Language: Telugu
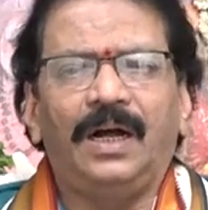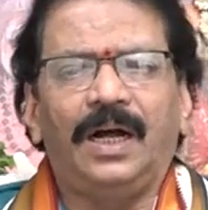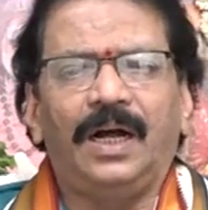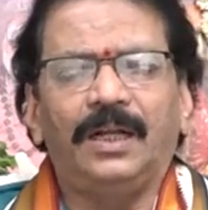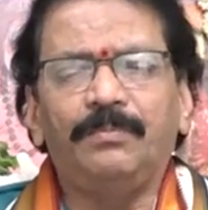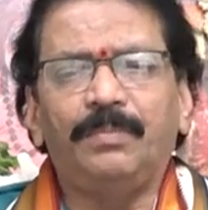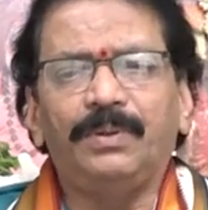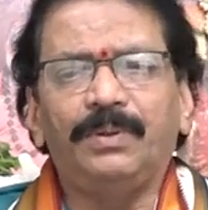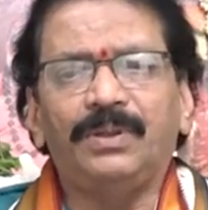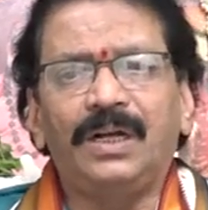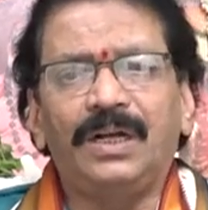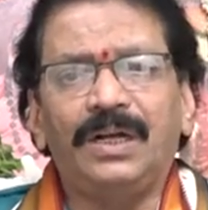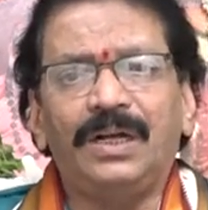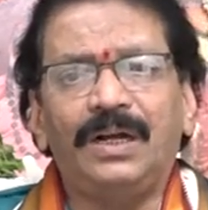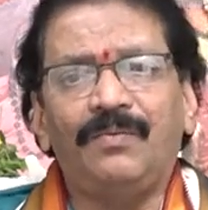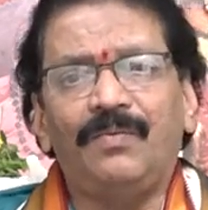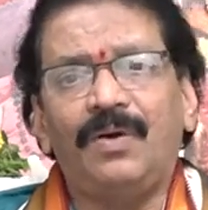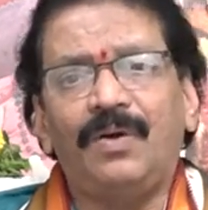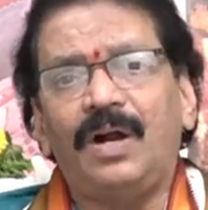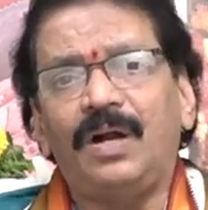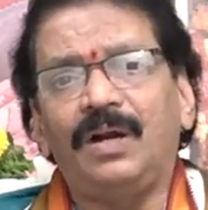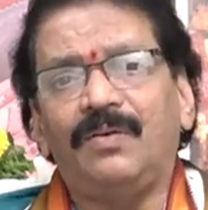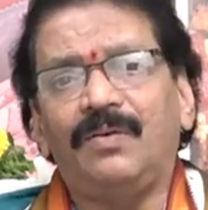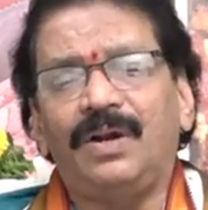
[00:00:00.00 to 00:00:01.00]
అద్భుతంగా
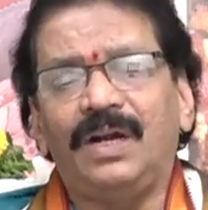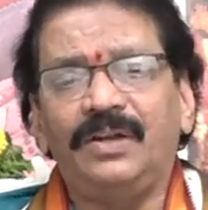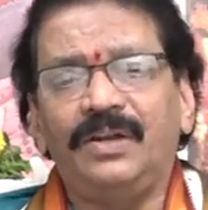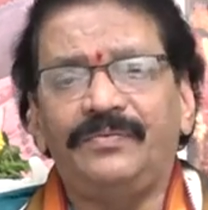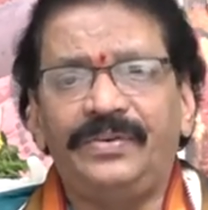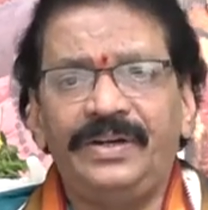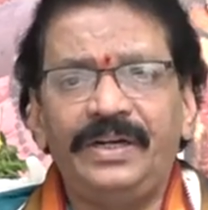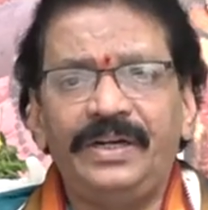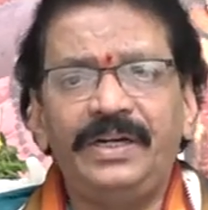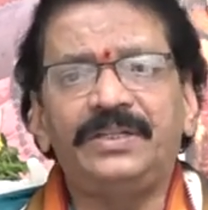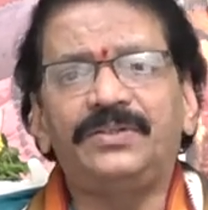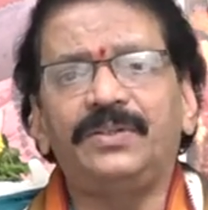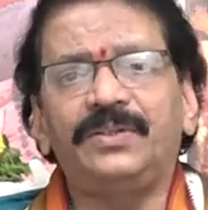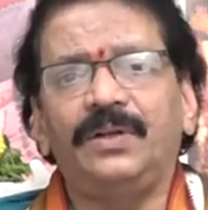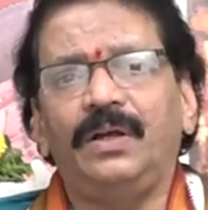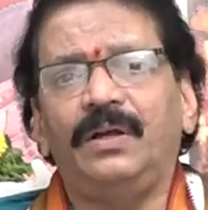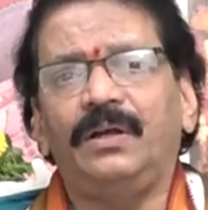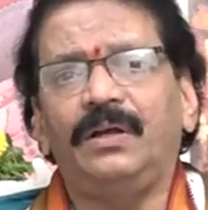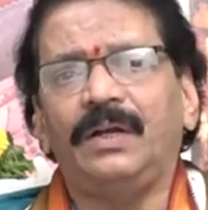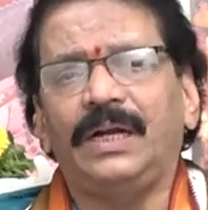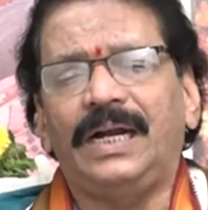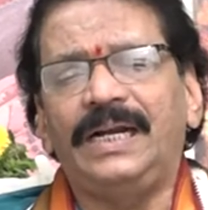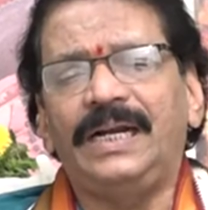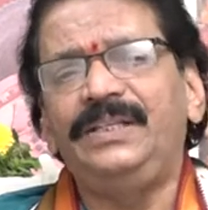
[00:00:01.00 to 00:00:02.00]
వాళ్ళ వాళ్ళ ఫీల్డ్స్లో
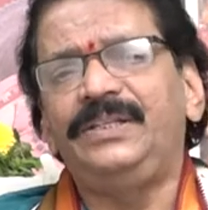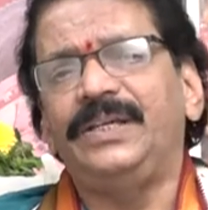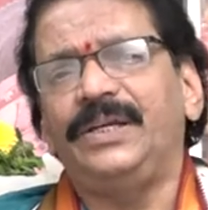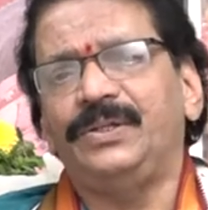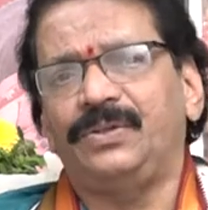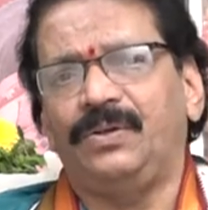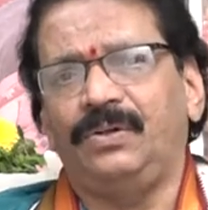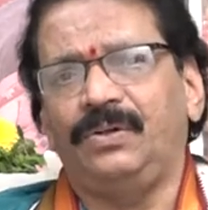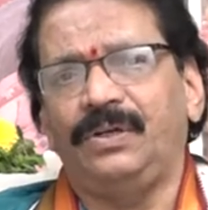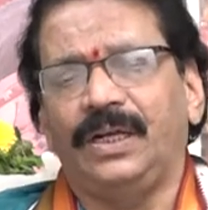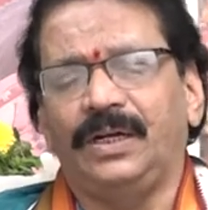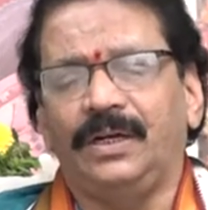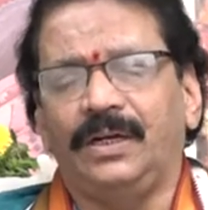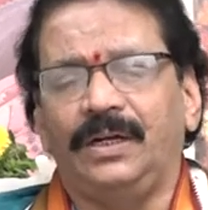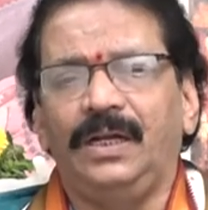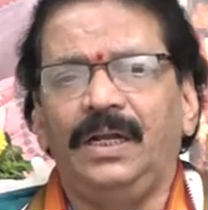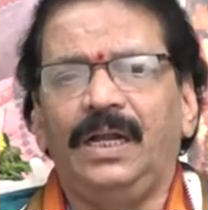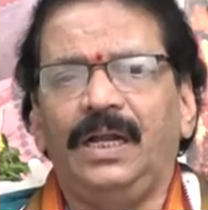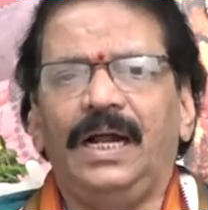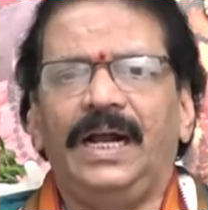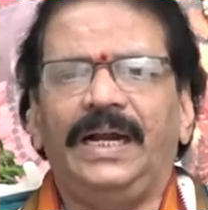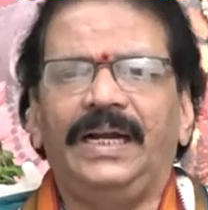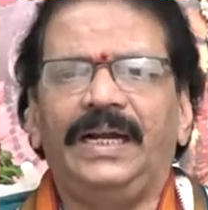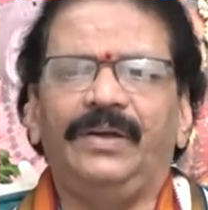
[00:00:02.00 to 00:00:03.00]
రాణించేస్తూ ఉంటారు
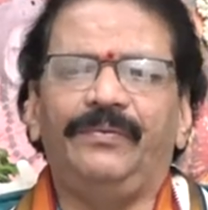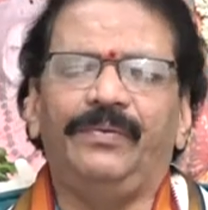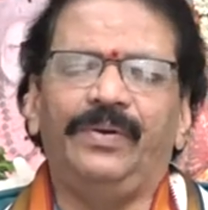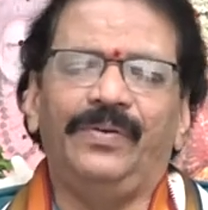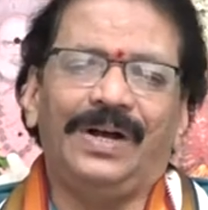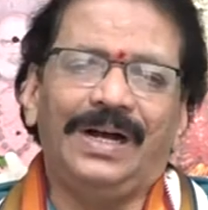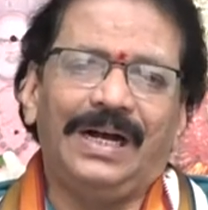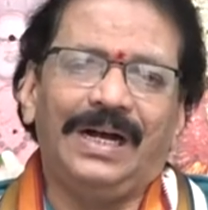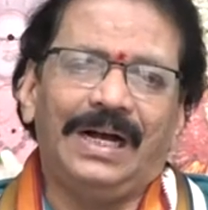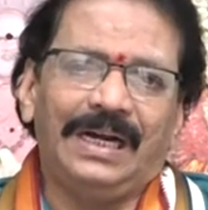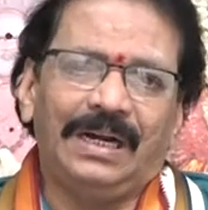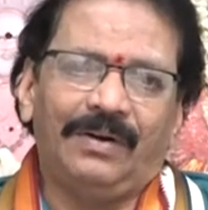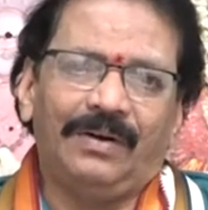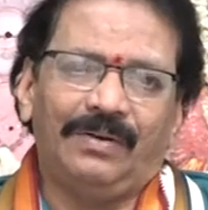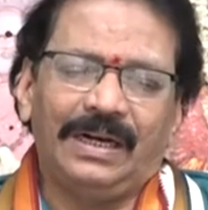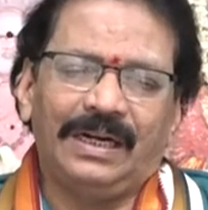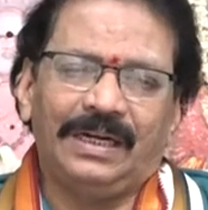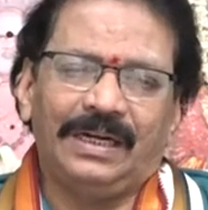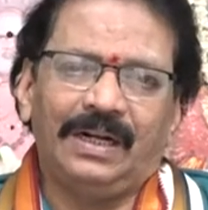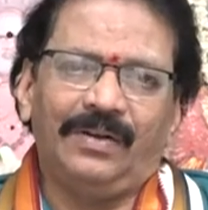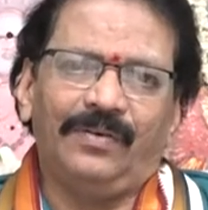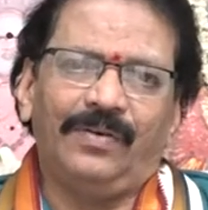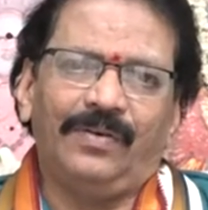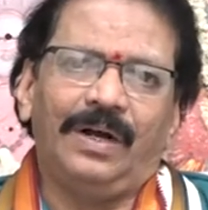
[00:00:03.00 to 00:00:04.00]
అంటే వివాహాలు
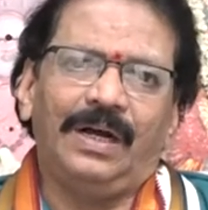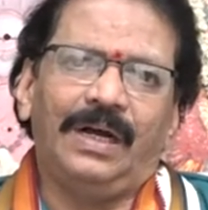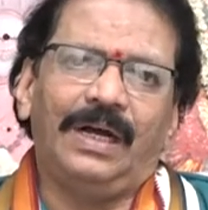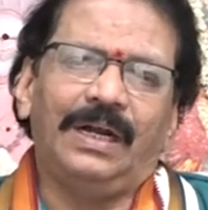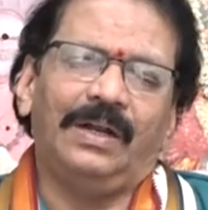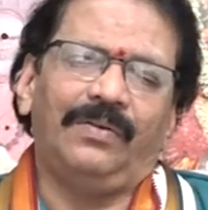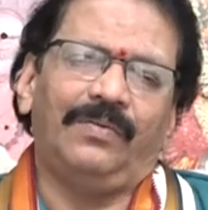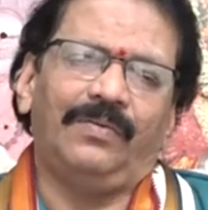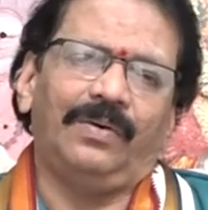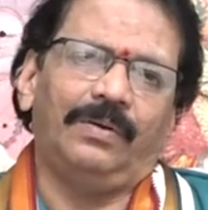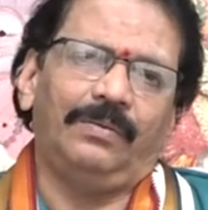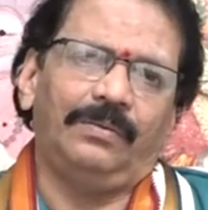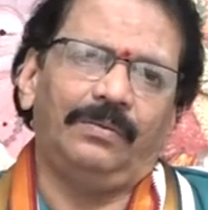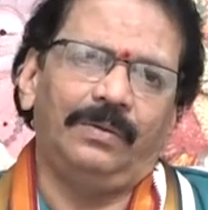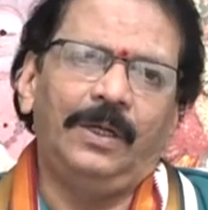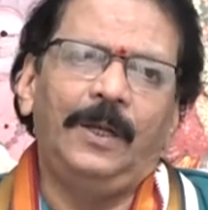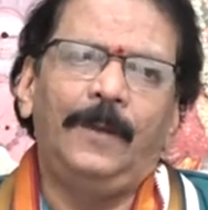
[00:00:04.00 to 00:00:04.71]
అవ్వడానికి వివాహాలు అవ్వడం